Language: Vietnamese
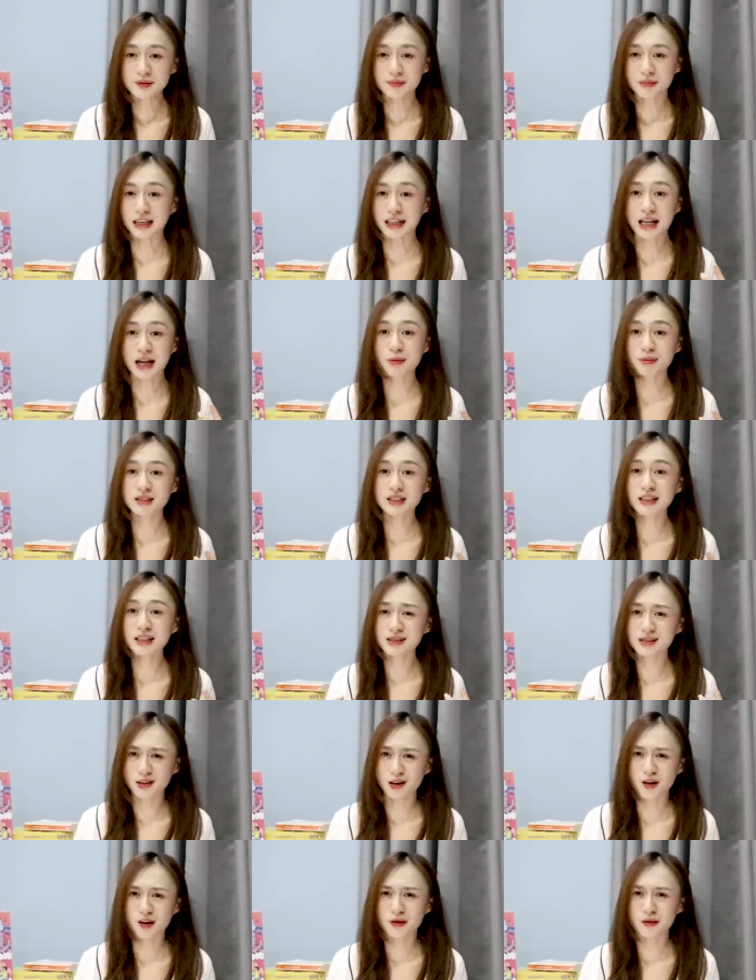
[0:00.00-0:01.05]
bạn ấy học rất là
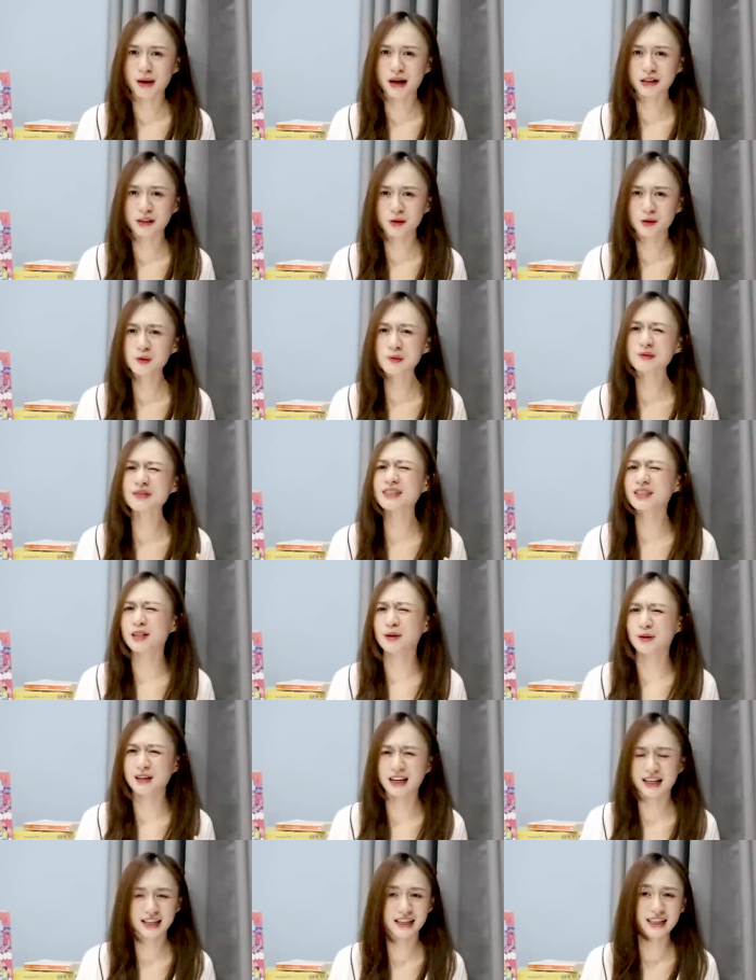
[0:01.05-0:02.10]
giỏi và bạn ấy cũng
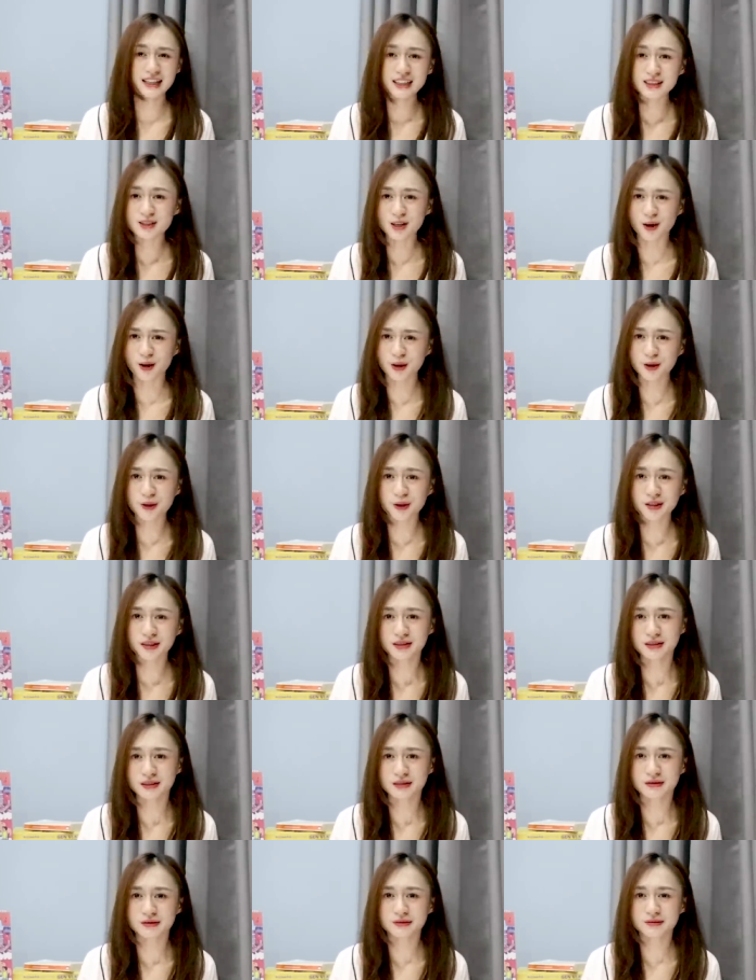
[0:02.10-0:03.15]
kiểu khá là ít nói thôi
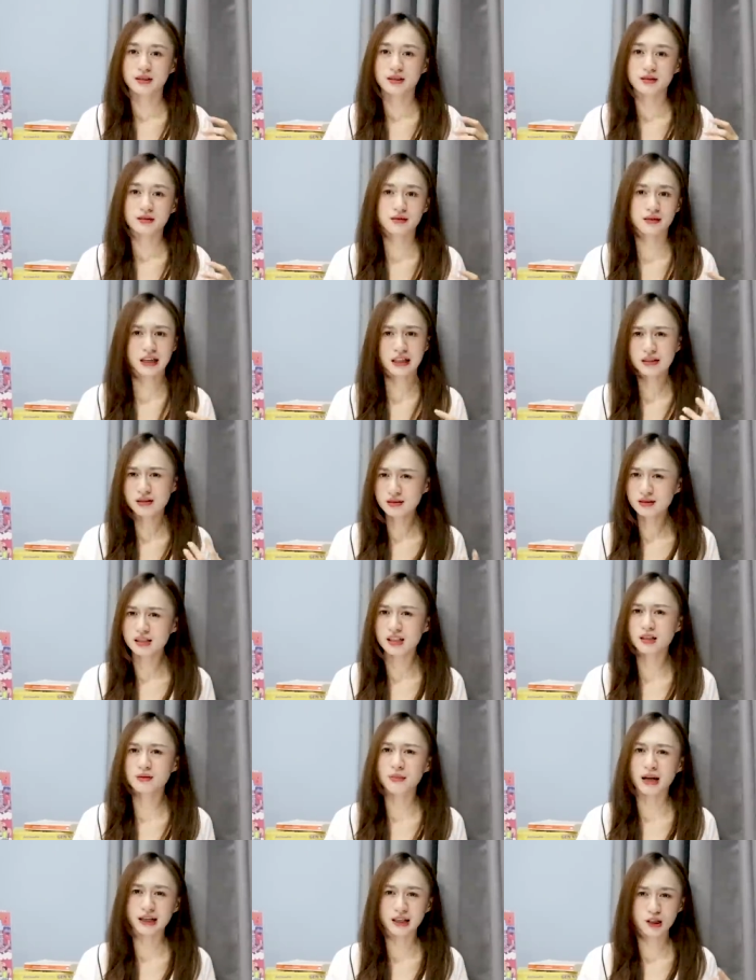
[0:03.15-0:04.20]
và đương
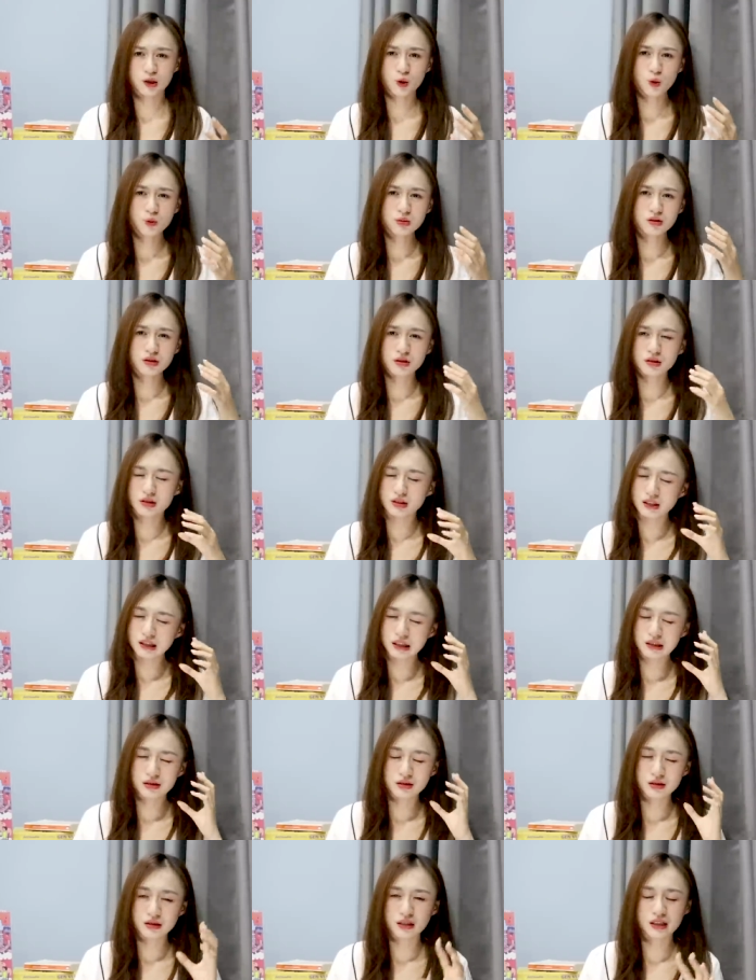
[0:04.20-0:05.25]
nhiên bạn ấy cũng cực
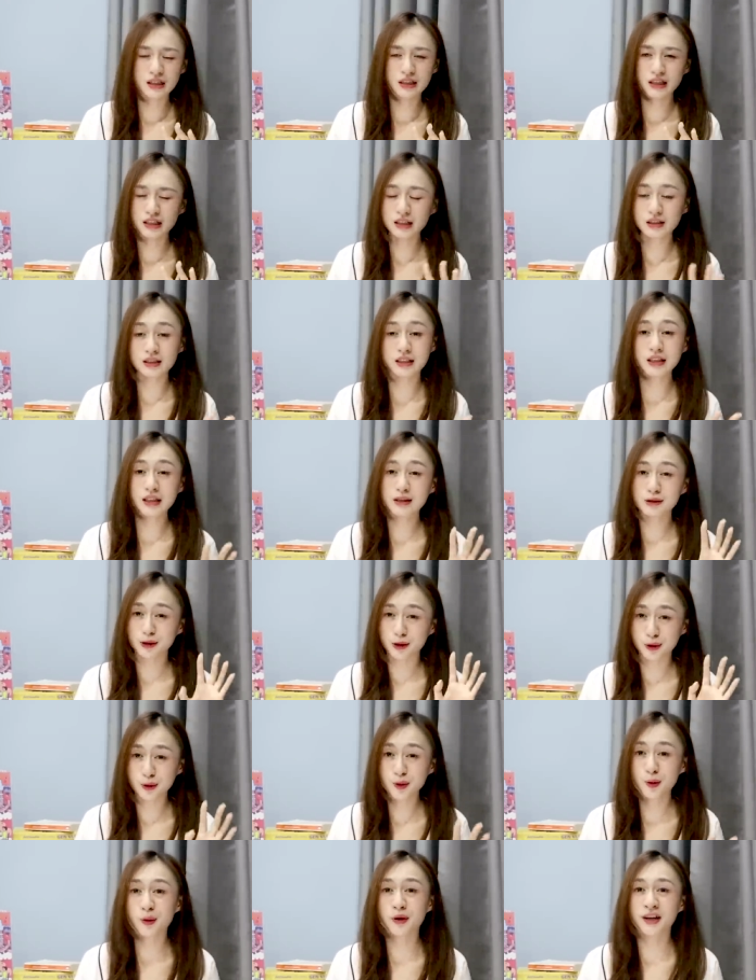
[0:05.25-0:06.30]
kỳ cực kỳ ít khi
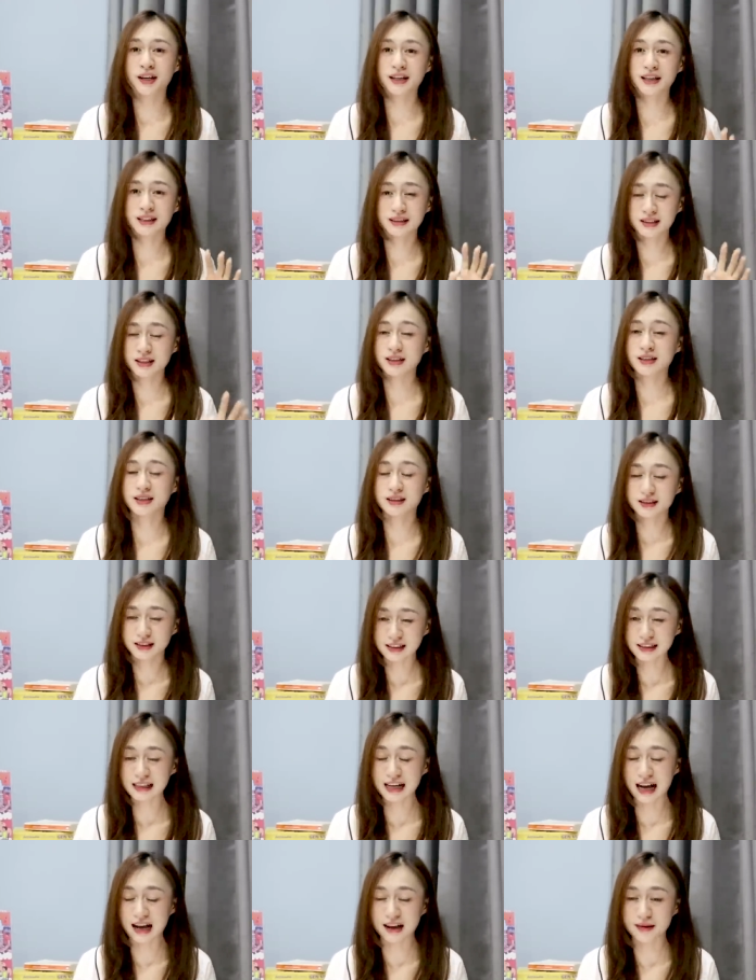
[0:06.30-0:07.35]
nói đùa hay là thể hiện
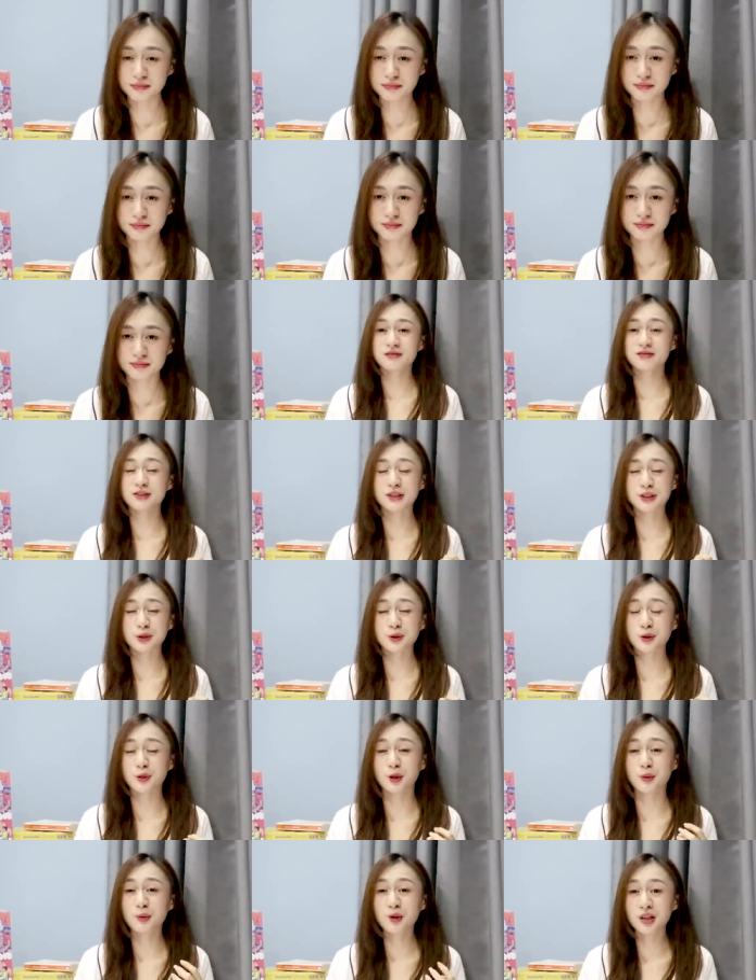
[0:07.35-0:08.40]
tình cảm và
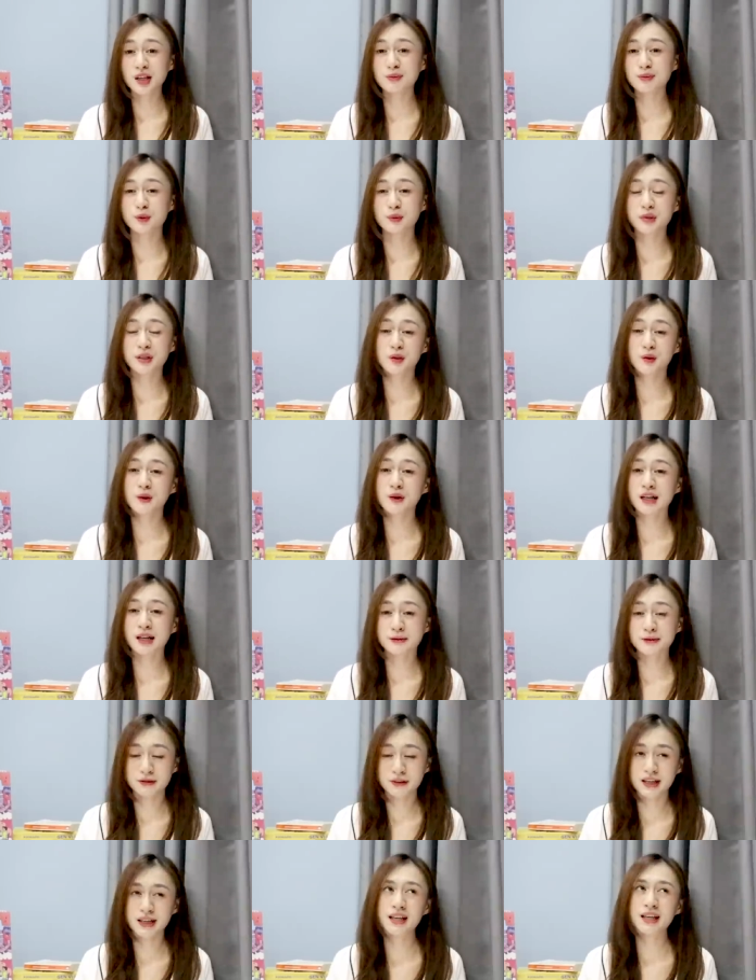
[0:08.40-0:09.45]
rồi có một lần bọn mình đi uống cà
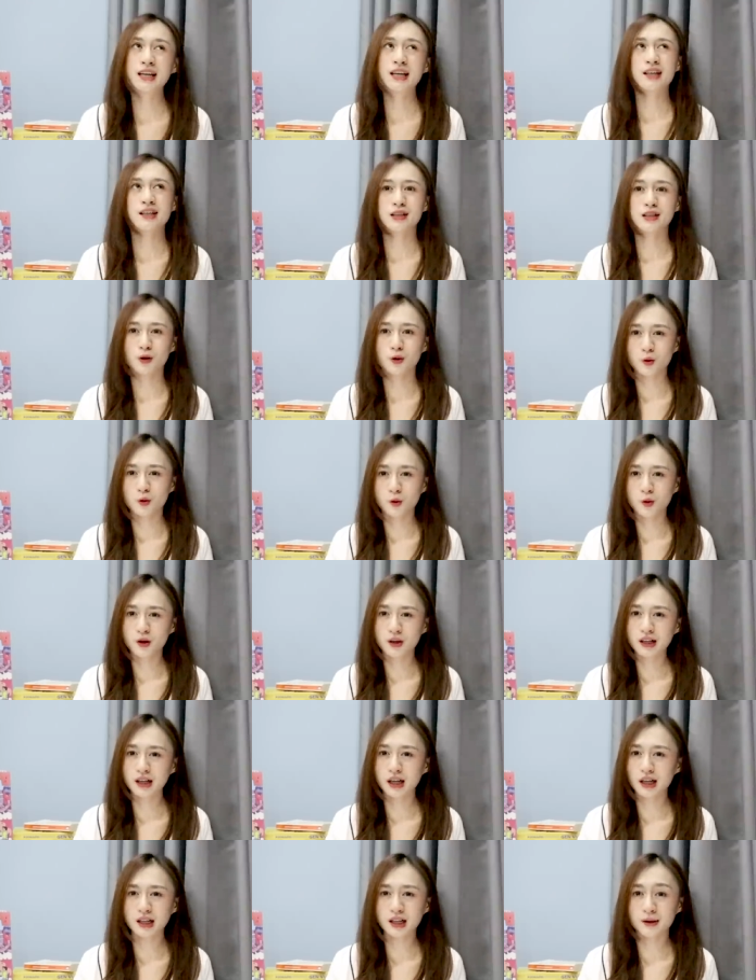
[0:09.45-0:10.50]
phê kiểu
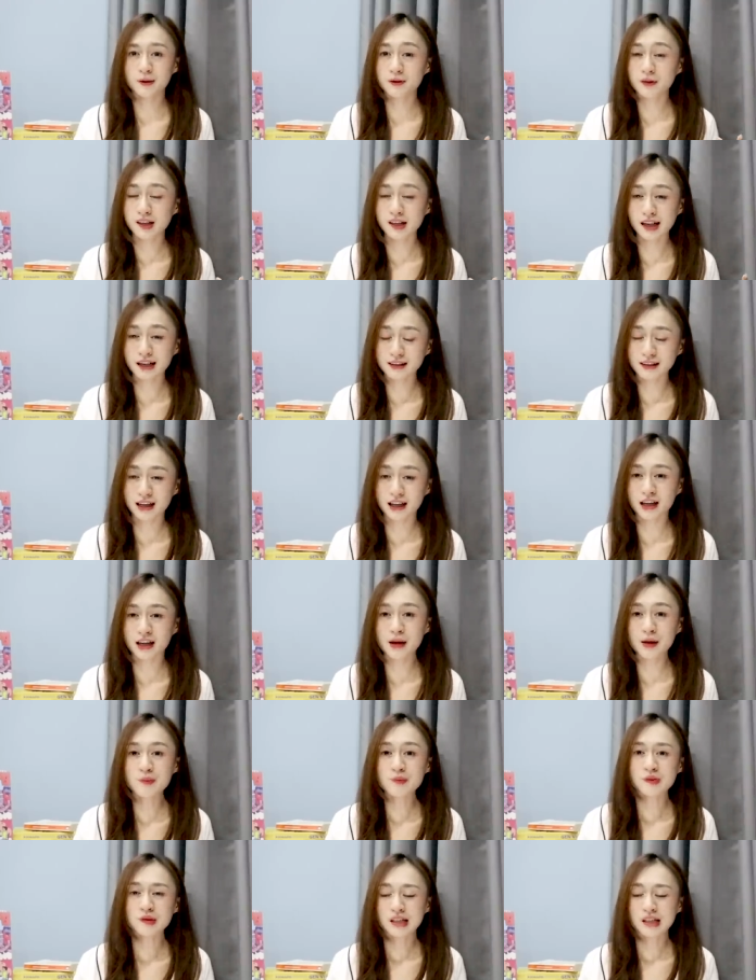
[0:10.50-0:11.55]
uống cái cà phê latte ấy,